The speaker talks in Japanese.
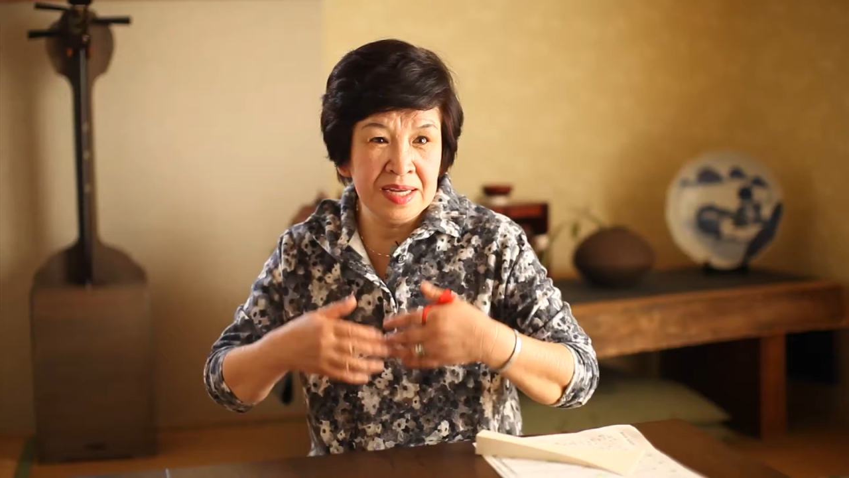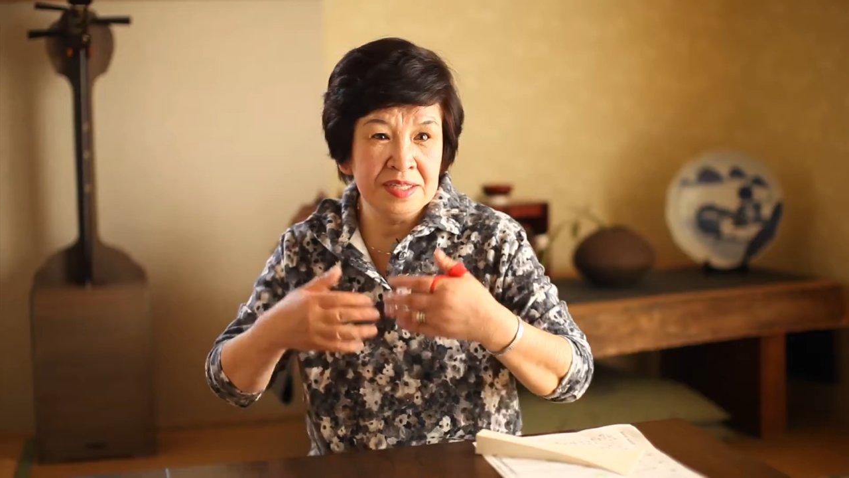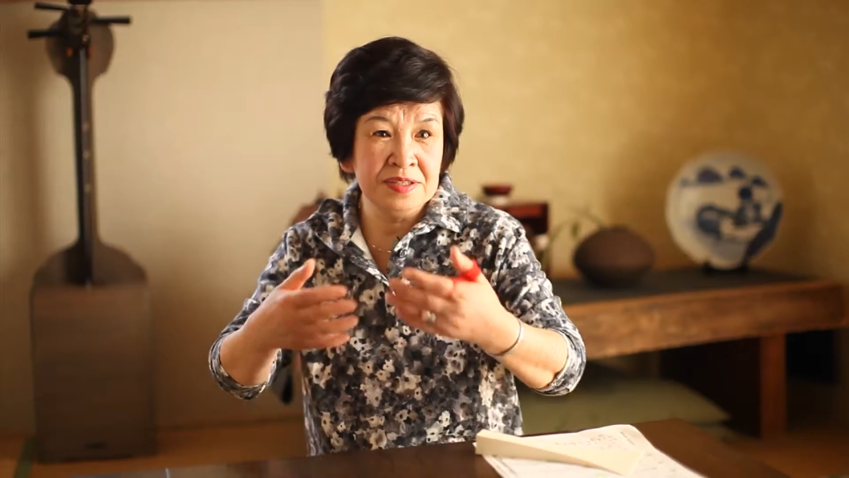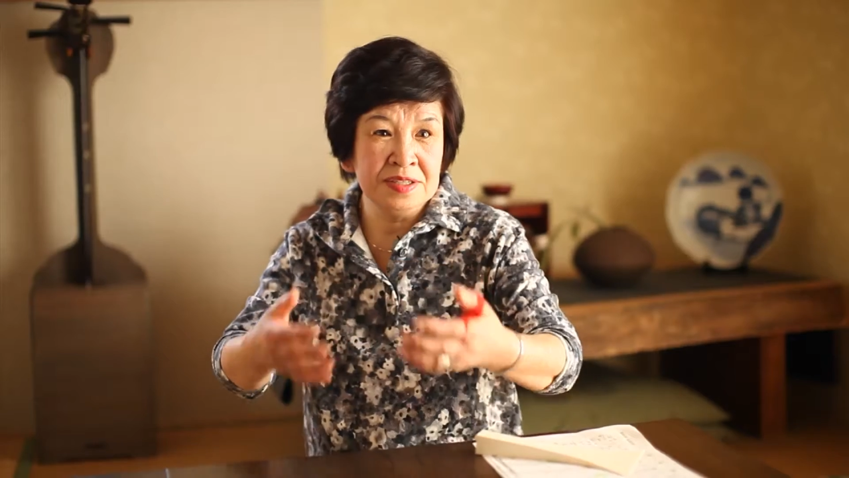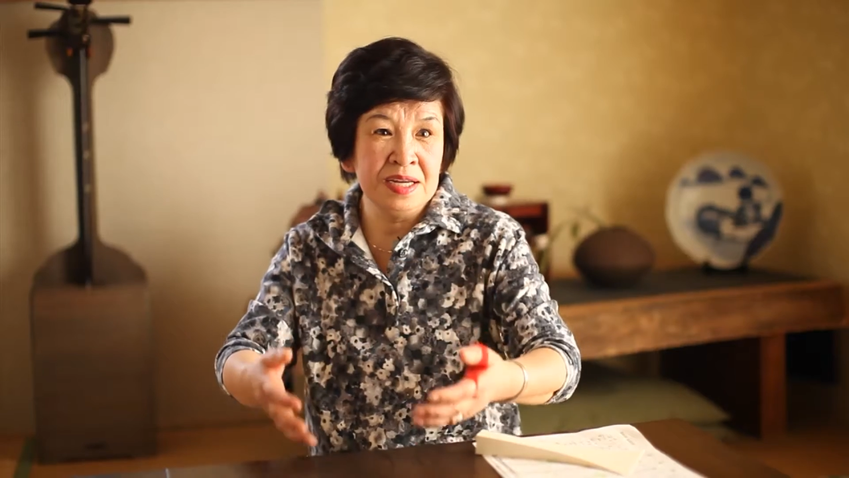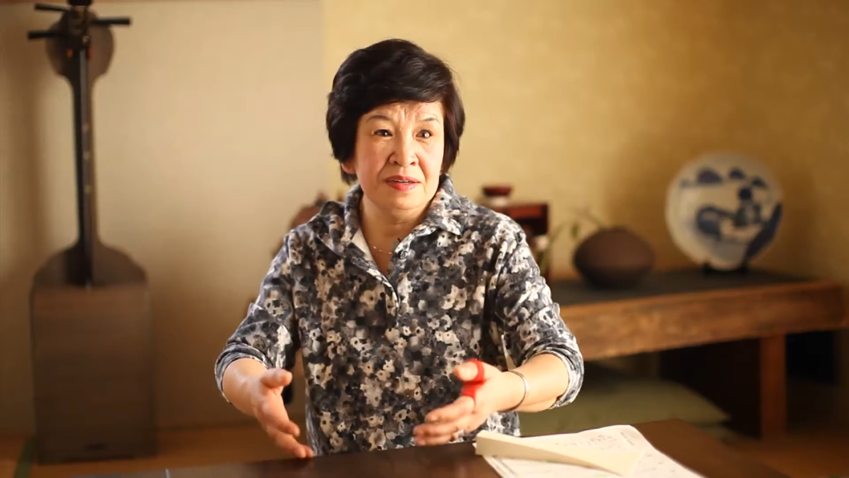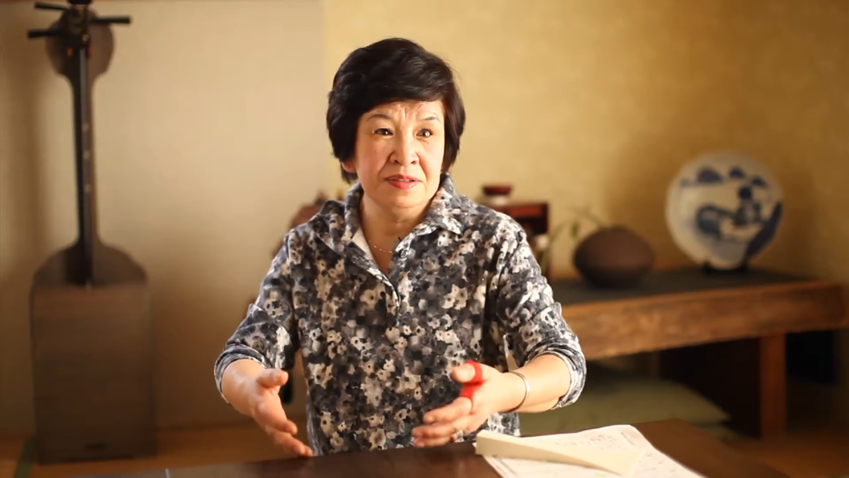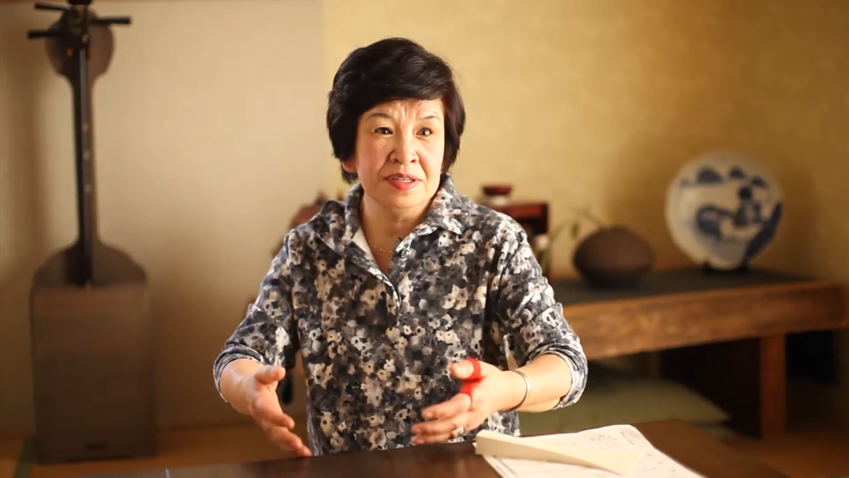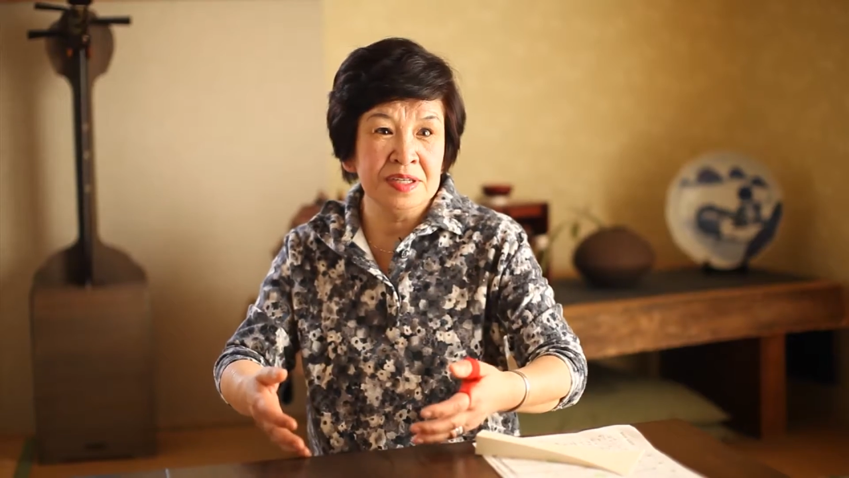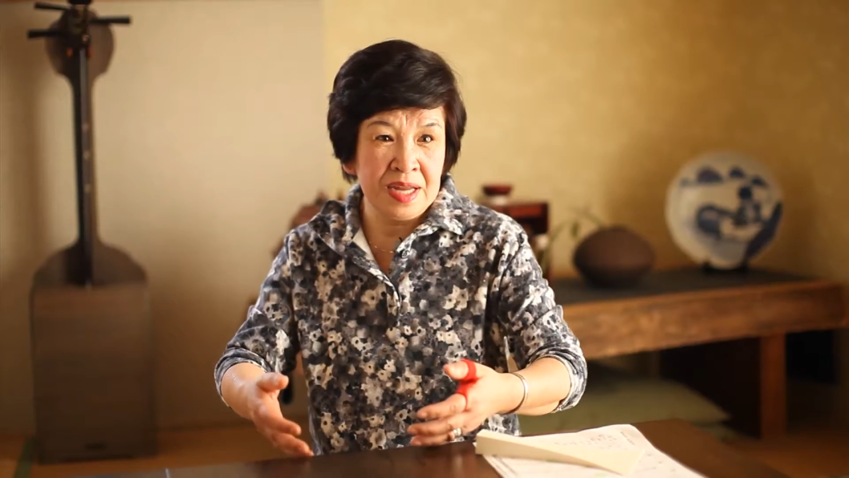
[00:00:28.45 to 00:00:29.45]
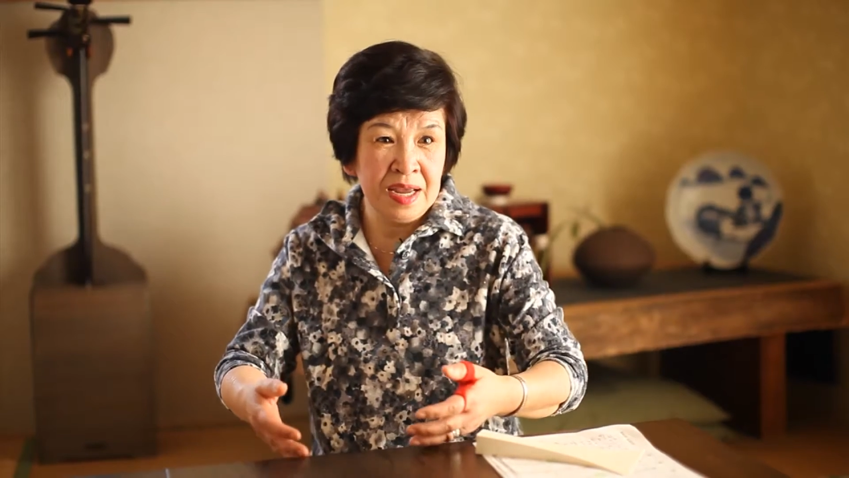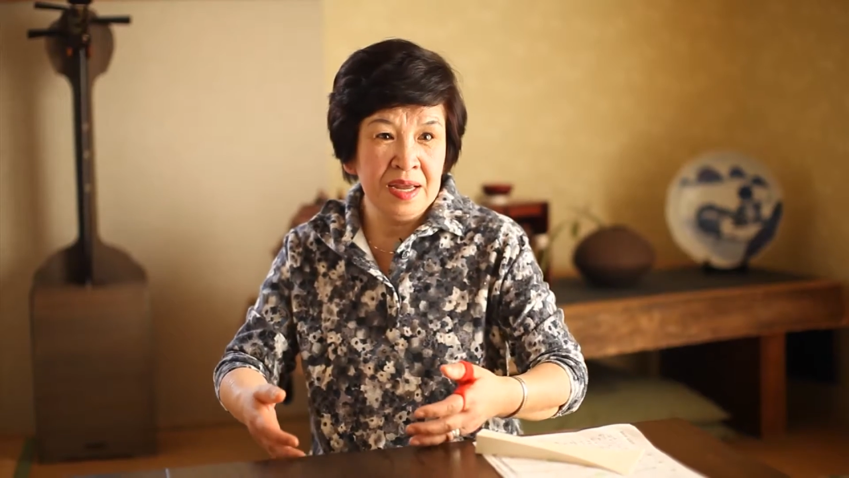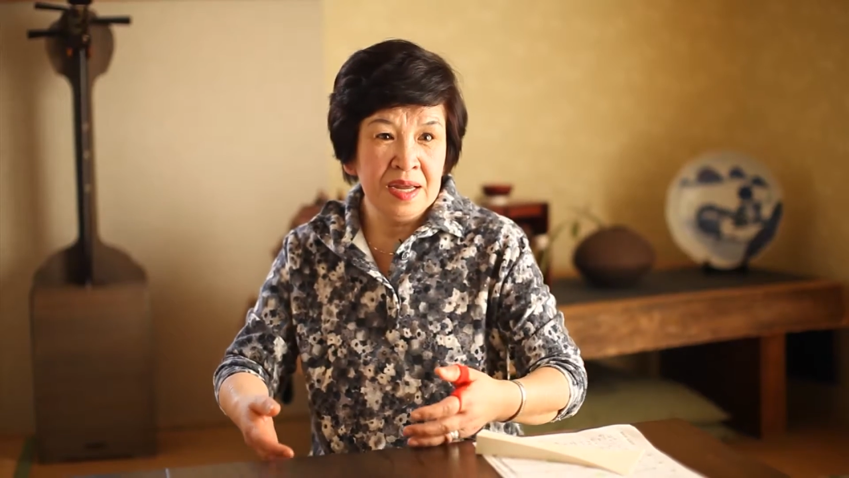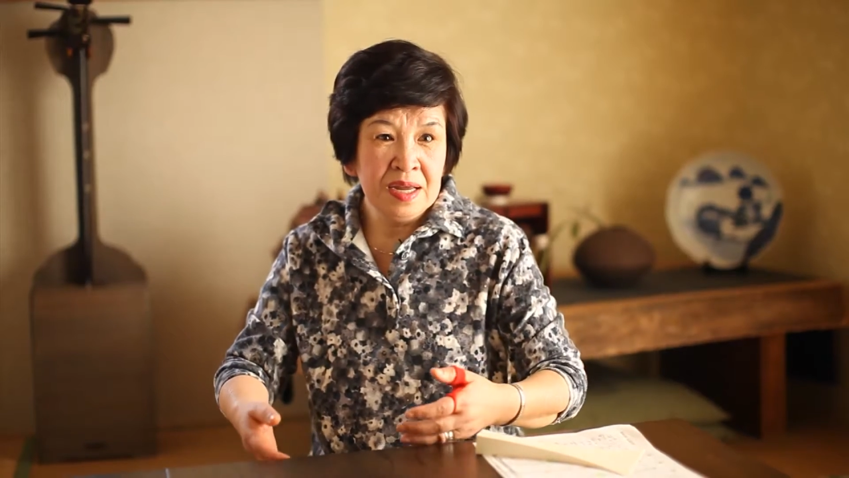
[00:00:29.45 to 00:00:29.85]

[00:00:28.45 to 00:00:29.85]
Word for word: 出産の時ね